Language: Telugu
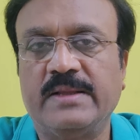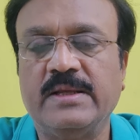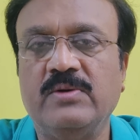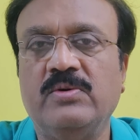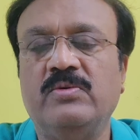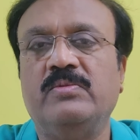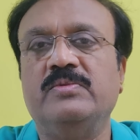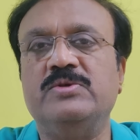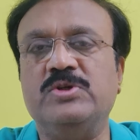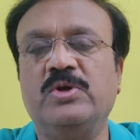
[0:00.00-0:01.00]
అతను
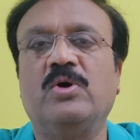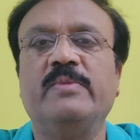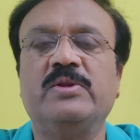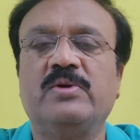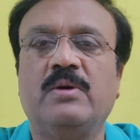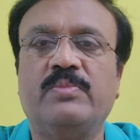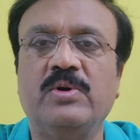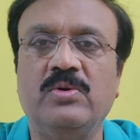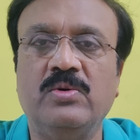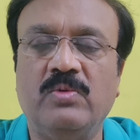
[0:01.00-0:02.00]
జీరో మీద
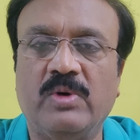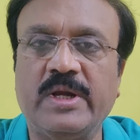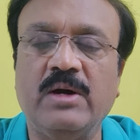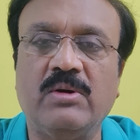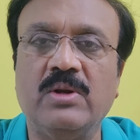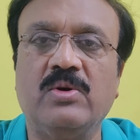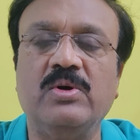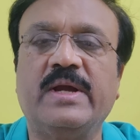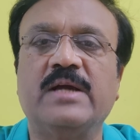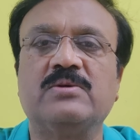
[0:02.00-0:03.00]
ఉన్నప్పుడు ఒకే ఓవర్లో
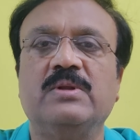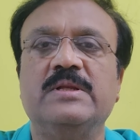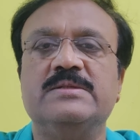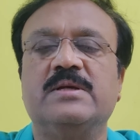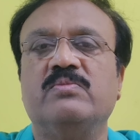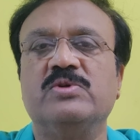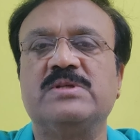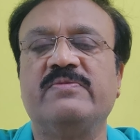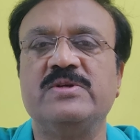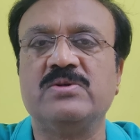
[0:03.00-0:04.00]
రెండు క్యాచ్లు వదిలేస్తాడు
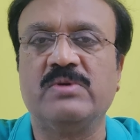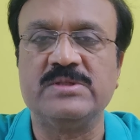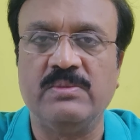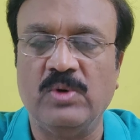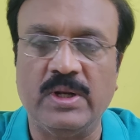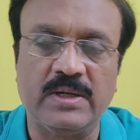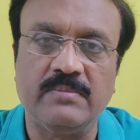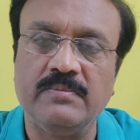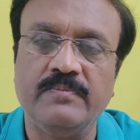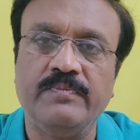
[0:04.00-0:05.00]
ముస్తఫీజుల్ వాజ్ ద బౌలర్
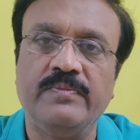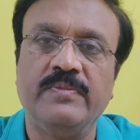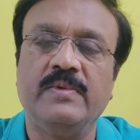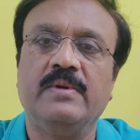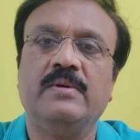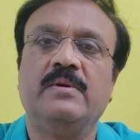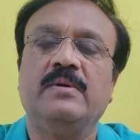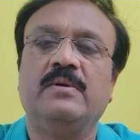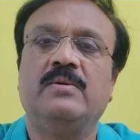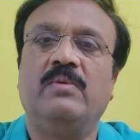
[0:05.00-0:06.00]

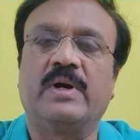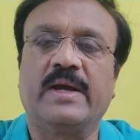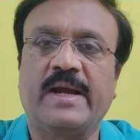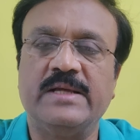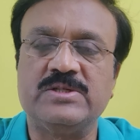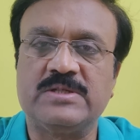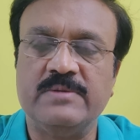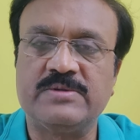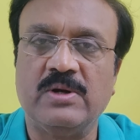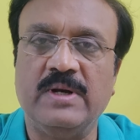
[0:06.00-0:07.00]
ఒక క్యాచ్
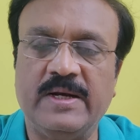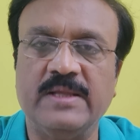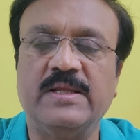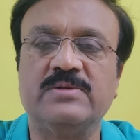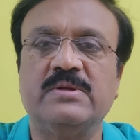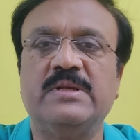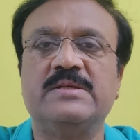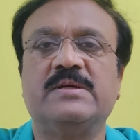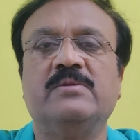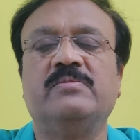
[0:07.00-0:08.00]
స్లిప్స్లో లిటన్ దాస్
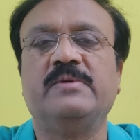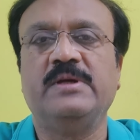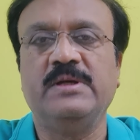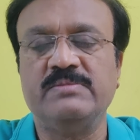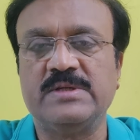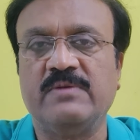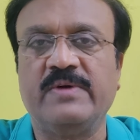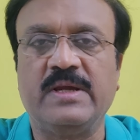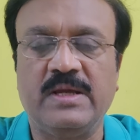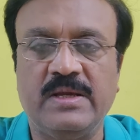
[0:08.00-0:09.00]
వదిలేస్తాడు హీ
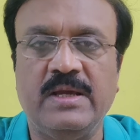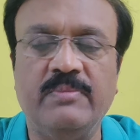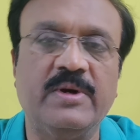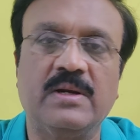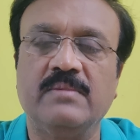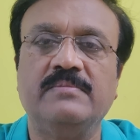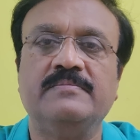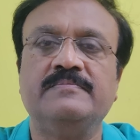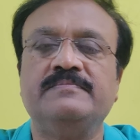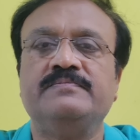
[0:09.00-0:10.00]
హిమ్సెల్ఫ్ ఏ కీపర్
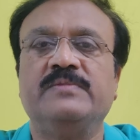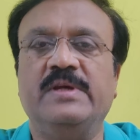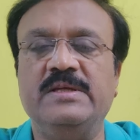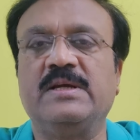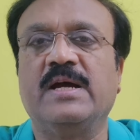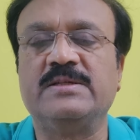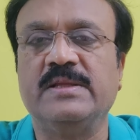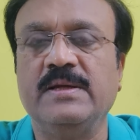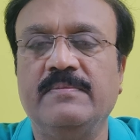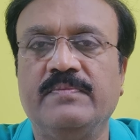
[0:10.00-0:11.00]
ఈజీ క్యాచ్
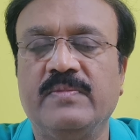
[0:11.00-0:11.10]
అది